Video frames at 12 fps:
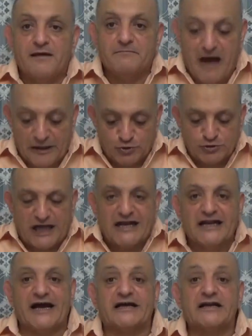محطوط على
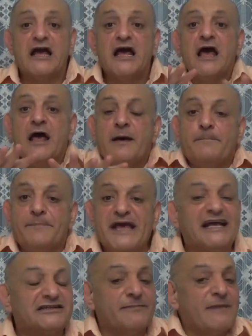الحجر
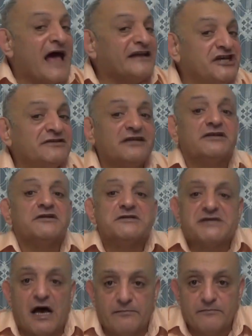بيخدم اجنده
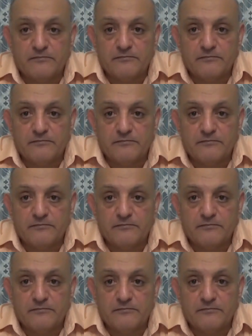النظام